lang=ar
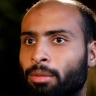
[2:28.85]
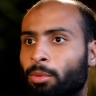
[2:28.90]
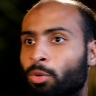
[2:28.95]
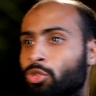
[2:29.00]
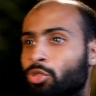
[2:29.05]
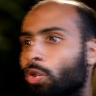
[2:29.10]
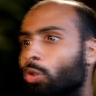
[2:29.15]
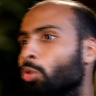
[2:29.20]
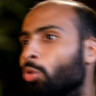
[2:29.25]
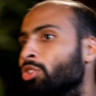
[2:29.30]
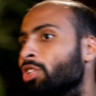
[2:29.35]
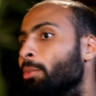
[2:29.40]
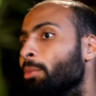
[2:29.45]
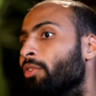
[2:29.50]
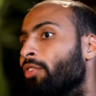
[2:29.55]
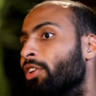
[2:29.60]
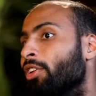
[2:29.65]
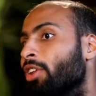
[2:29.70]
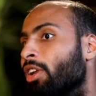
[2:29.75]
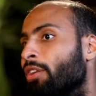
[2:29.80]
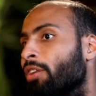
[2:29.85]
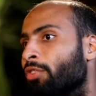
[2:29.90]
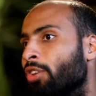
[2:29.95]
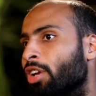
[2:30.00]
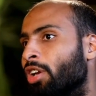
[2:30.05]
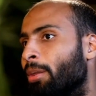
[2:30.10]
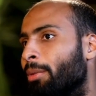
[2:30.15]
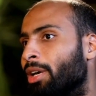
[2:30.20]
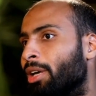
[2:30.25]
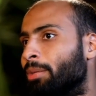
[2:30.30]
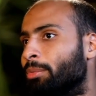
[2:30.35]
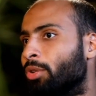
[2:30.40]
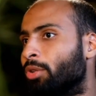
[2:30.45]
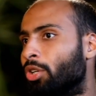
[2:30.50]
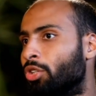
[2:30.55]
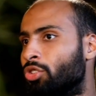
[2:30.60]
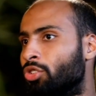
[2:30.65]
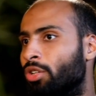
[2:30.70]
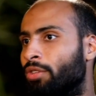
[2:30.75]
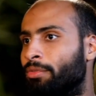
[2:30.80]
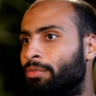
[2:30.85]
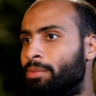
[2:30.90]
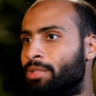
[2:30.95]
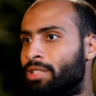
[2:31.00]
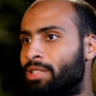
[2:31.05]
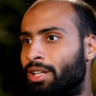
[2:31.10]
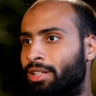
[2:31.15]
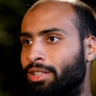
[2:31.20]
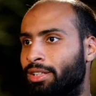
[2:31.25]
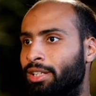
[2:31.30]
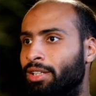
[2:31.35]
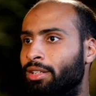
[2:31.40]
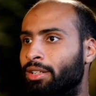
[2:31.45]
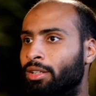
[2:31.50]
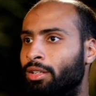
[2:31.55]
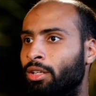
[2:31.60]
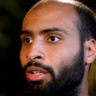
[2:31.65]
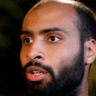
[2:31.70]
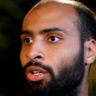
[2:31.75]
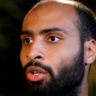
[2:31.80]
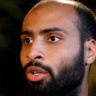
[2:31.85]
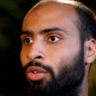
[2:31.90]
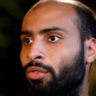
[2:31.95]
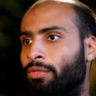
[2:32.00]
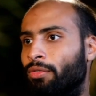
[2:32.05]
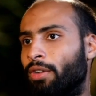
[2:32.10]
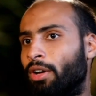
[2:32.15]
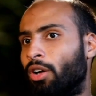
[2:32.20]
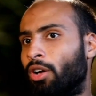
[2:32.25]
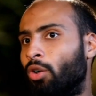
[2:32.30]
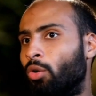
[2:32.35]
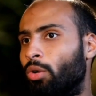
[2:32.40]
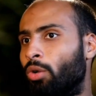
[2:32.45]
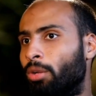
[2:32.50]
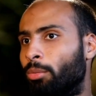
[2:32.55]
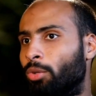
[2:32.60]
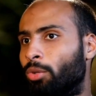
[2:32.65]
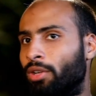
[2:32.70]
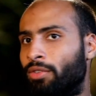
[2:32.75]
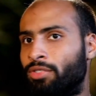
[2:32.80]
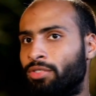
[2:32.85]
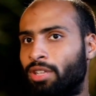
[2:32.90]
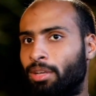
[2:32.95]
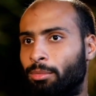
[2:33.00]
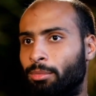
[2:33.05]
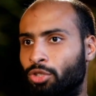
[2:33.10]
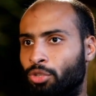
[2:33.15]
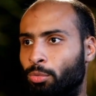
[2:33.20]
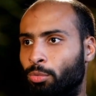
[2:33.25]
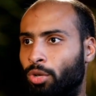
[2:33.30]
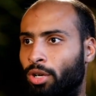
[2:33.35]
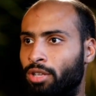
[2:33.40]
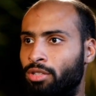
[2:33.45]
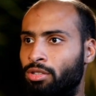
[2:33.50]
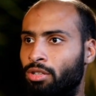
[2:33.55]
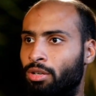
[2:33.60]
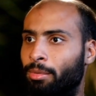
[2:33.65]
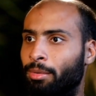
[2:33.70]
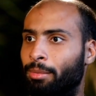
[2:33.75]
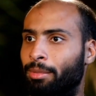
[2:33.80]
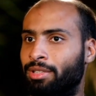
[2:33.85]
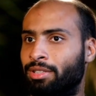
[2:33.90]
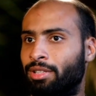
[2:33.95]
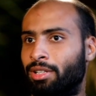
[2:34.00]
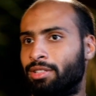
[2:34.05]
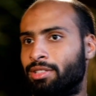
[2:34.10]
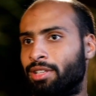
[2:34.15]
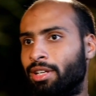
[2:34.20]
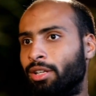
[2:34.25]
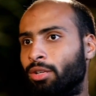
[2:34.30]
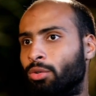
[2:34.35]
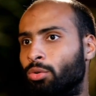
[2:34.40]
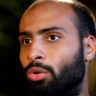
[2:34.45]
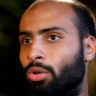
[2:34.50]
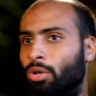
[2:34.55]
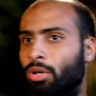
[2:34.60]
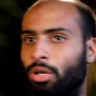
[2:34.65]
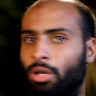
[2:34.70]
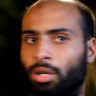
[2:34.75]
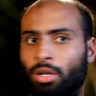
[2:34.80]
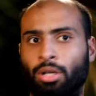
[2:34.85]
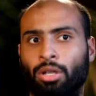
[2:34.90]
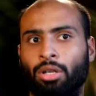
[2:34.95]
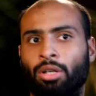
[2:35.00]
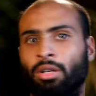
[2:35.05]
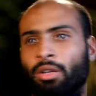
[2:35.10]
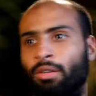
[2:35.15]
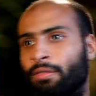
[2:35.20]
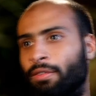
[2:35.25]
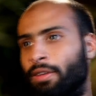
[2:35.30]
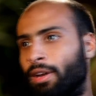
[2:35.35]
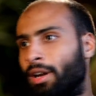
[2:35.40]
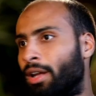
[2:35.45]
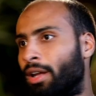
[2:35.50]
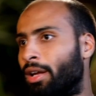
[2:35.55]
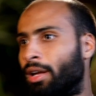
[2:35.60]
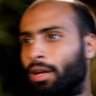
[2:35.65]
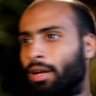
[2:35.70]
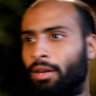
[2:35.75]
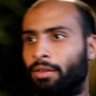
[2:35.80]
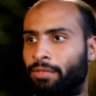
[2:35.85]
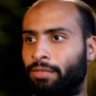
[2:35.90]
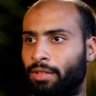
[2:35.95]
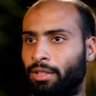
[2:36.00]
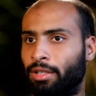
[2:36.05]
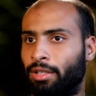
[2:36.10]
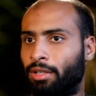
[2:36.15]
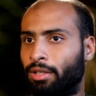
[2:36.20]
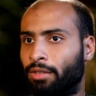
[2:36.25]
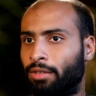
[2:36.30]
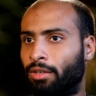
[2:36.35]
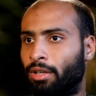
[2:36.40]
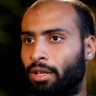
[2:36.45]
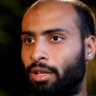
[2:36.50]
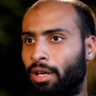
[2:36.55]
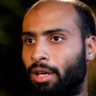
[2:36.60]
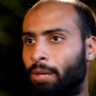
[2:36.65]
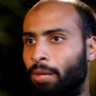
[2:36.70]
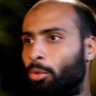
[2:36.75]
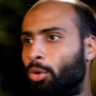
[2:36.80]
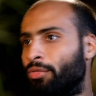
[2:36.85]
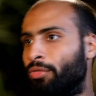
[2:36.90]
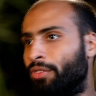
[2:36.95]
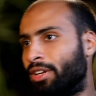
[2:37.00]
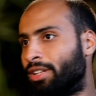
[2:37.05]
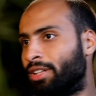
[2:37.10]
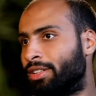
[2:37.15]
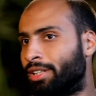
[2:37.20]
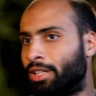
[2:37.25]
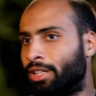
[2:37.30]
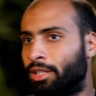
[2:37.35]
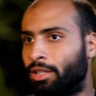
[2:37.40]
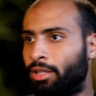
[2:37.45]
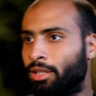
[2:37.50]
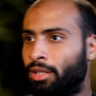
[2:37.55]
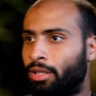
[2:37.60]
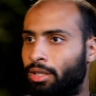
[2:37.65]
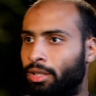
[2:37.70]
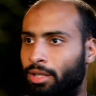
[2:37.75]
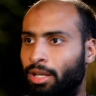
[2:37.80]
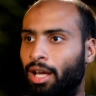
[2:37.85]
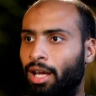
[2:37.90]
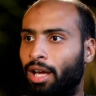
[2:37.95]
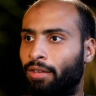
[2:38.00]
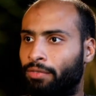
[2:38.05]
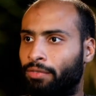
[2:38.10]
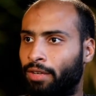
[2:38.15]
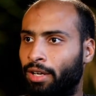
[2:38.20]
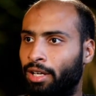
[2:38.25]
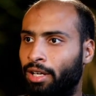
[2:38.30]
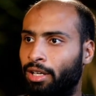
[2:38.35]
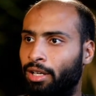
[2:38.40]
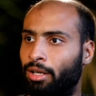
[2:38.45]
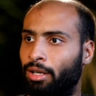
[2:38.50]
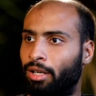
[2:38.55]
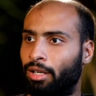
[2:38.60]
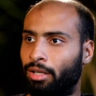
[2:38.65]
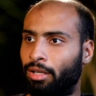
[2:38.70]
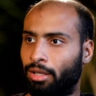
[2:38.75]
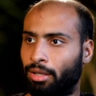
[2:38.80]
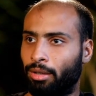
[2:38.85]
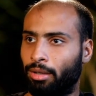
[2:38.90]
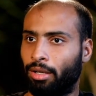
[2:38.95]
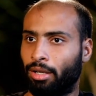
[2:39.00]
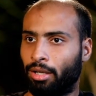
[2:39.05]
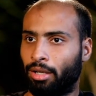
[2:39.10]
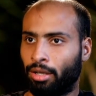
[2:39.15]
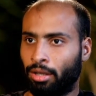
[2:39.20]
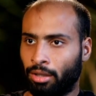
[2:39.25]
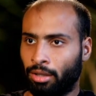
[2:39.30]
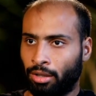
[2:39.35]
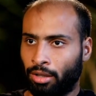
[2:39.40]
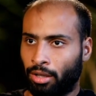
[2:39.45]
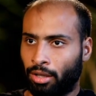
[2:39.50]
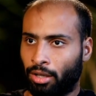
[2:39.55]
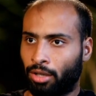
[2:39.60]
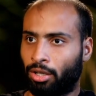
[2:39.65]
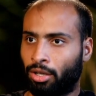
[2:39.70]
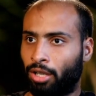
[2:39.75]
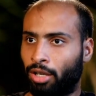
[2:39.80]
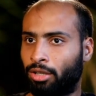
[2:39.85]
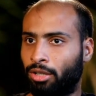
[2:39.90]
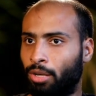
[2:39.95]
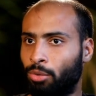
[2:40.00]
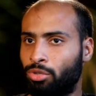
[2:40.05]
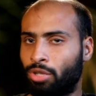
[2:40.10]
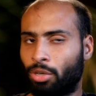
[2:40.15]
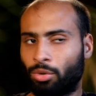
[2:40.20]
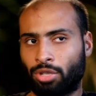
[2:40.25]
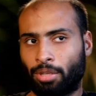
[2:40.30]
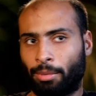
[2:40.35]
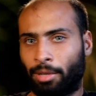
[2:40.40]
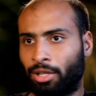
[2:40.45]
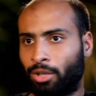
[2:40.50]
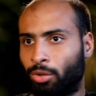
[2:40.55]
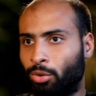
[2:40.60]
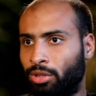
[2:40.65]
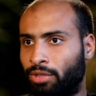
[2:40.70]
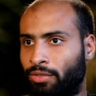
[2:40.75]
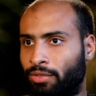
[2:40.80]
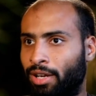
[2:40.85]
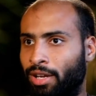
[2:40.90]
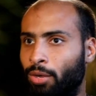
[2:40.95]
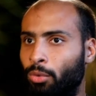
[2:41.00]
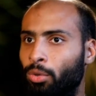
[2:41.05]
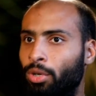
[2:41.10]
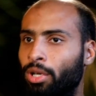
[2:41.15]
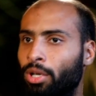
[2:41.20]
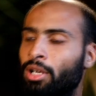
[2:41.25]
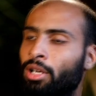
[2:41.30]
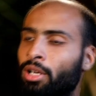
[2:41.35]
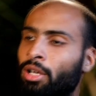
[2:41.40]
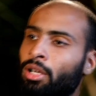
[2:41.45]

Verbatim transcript: بيوصلوا سيمي فاينل افريقيا مع كابتن اشرف من سنتين صحيح فهو المنافسه مش منحصره بين مثلا زي كوره فرقه في الهاندبول آه، فرقتين لا إيه، فاحنا القاعده اوسع وزي ما حضرتك قلت في الاول